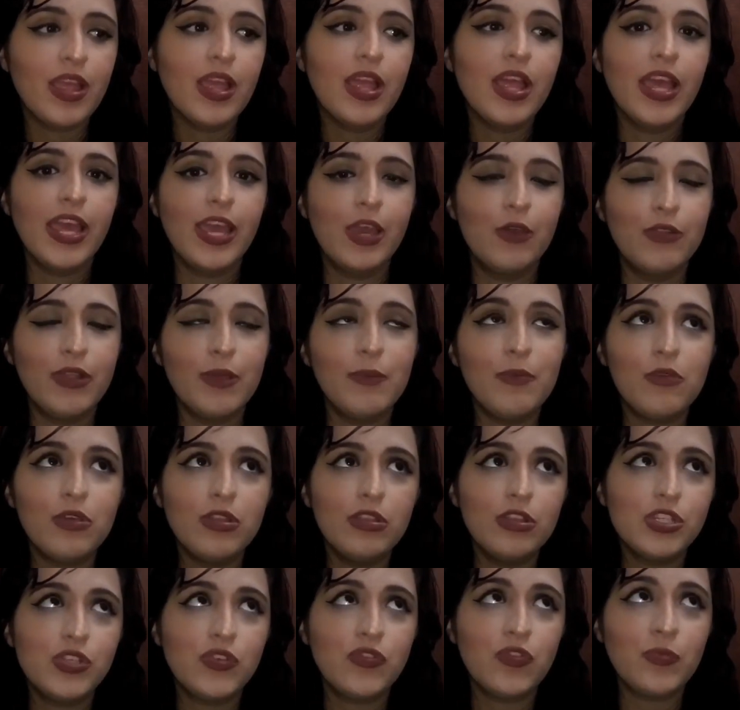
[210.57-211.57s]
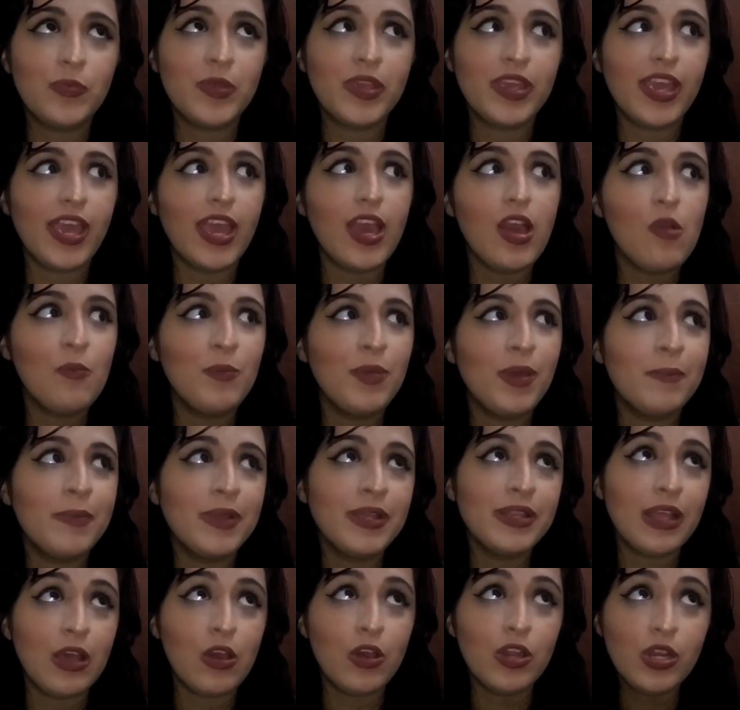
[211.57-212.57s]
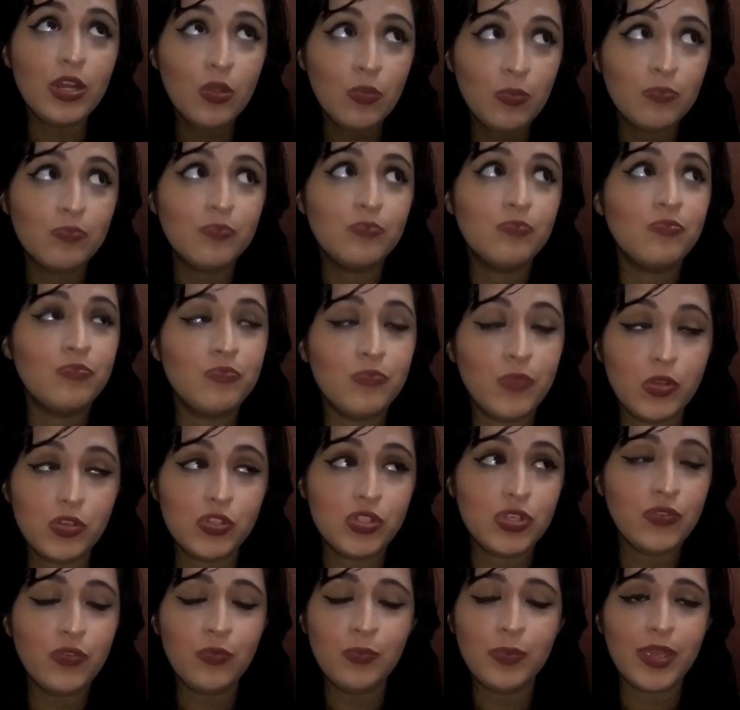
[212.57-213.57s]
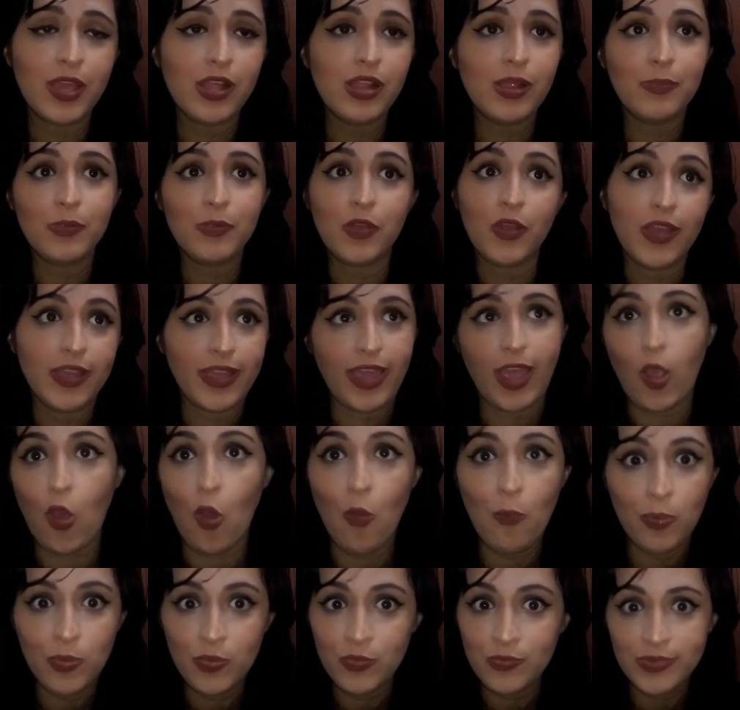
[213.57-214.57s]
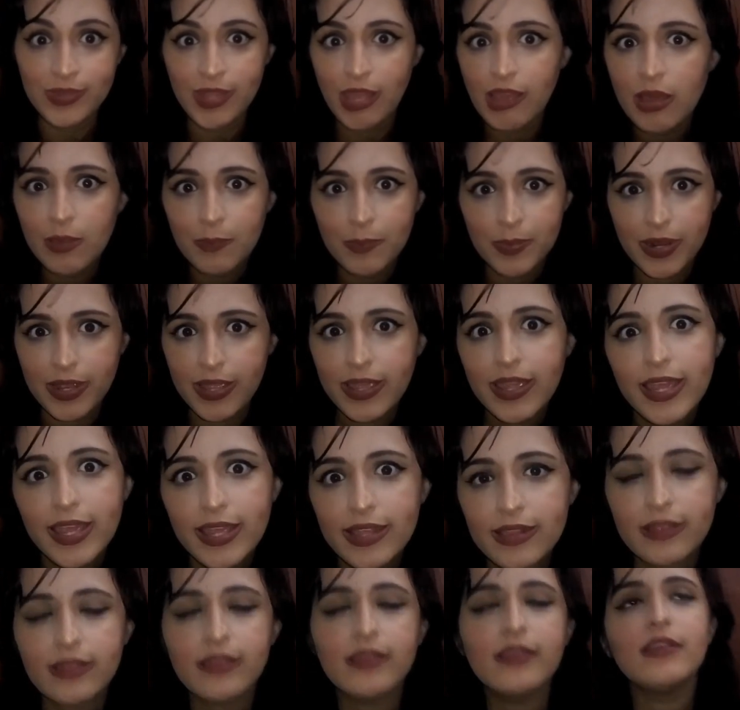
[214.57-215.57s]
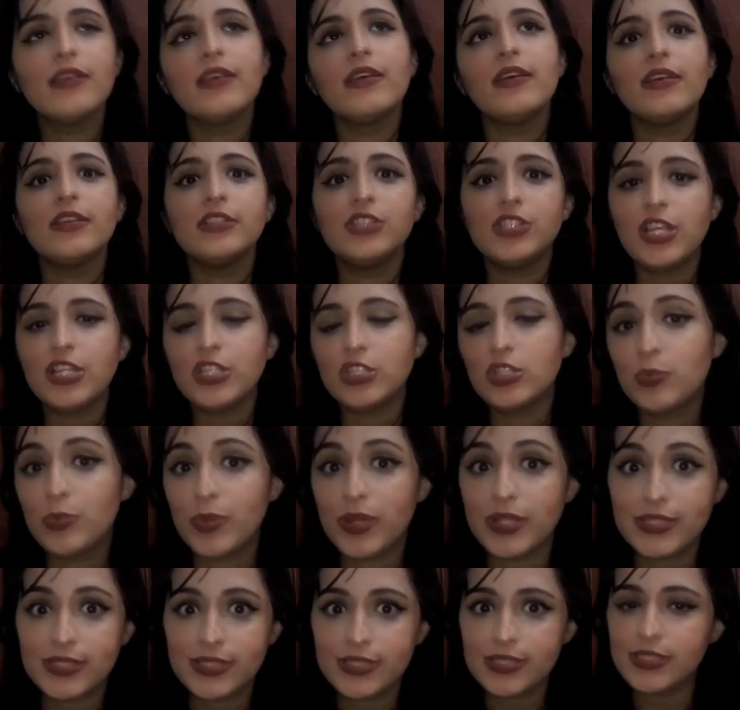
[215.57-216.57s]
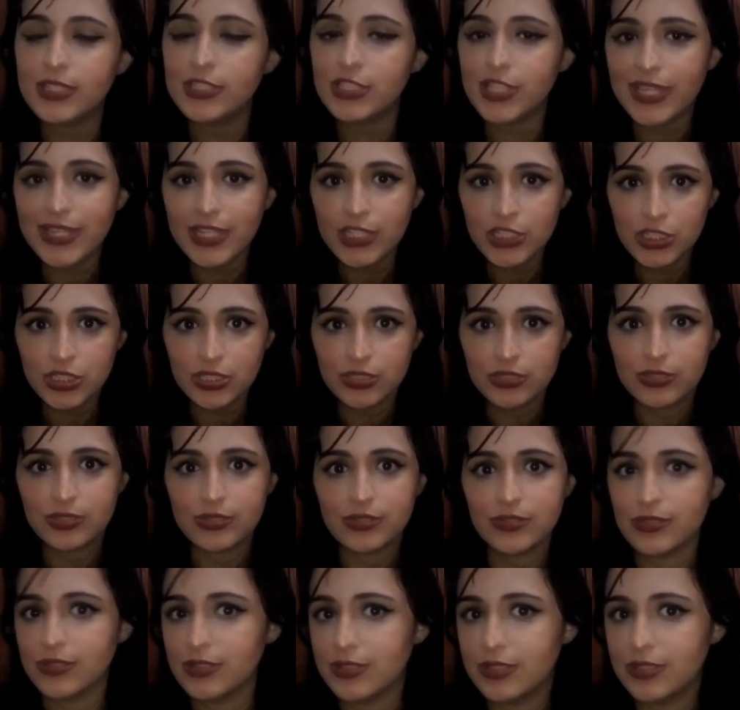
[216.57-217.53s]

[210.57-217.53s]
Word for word: Eu lembro quando eu tive o Miguel, minha mãe, na hora que eu tive o Miguel, que comprei um nã pra ele. Gente, não precisa de nada disso.